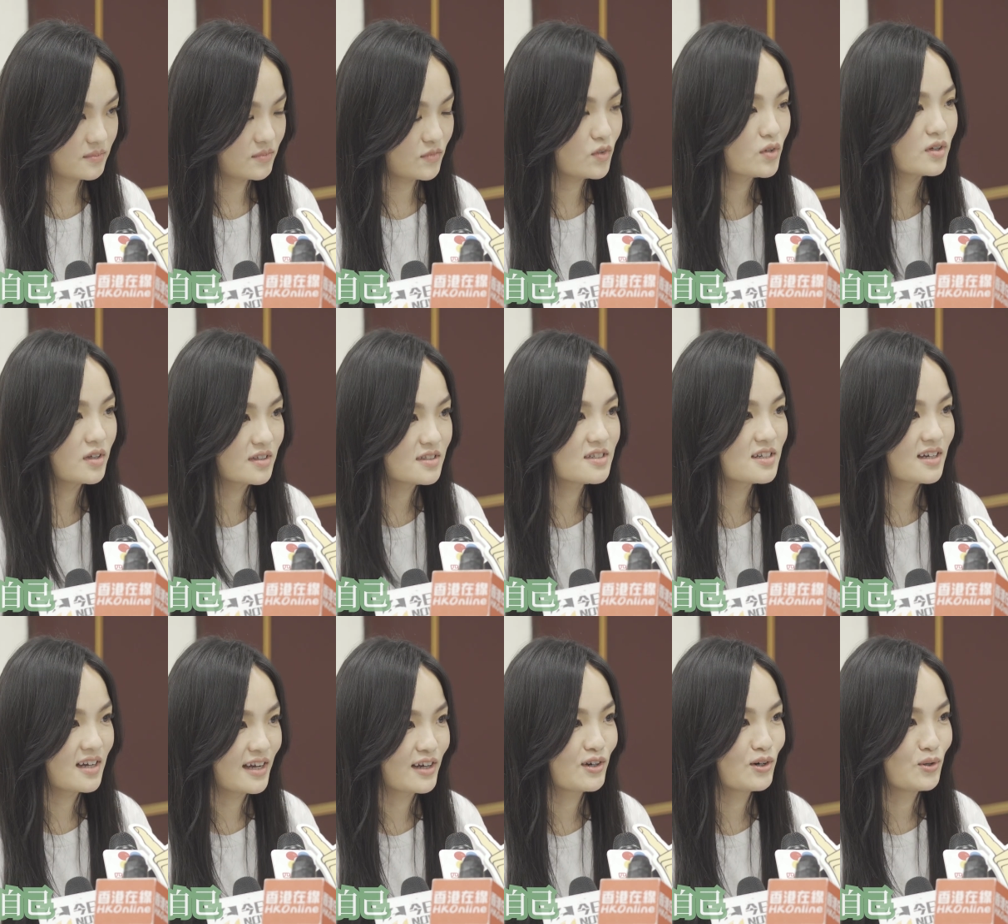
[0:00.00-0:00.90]
对，
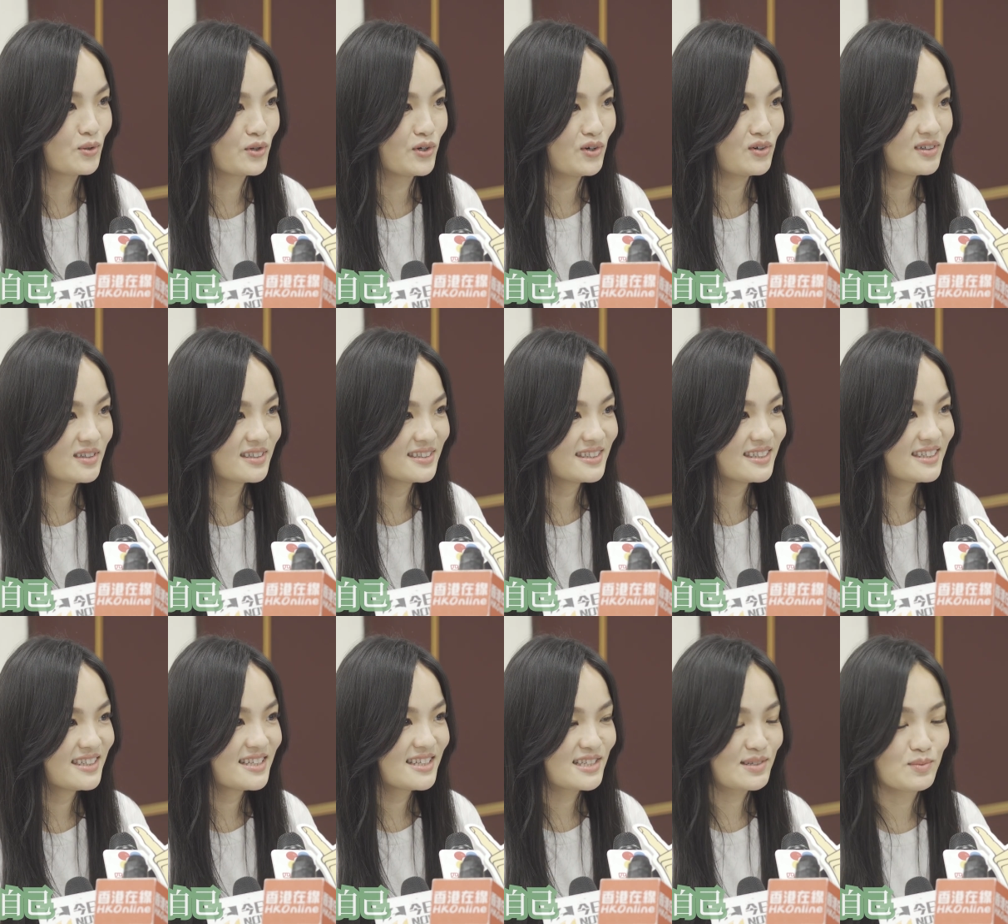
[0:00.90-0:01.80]
钱还够用。那很
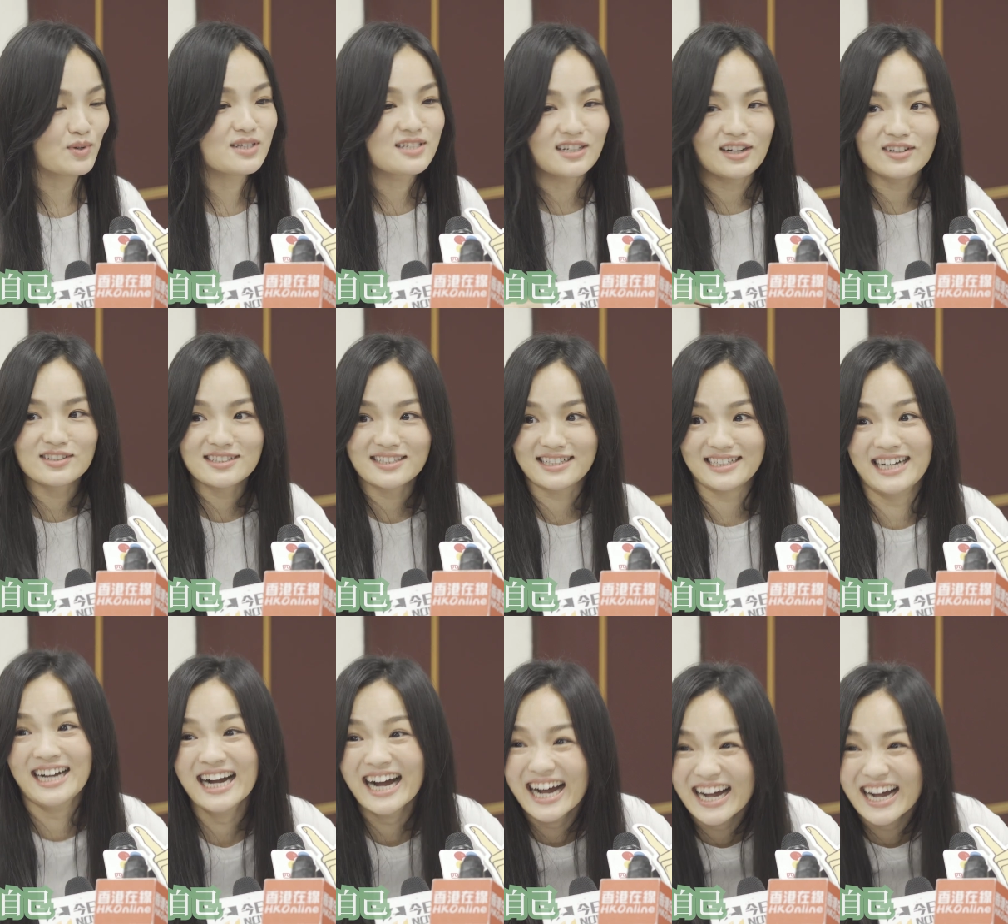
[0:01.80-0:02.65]
棒。怎么讲到这个？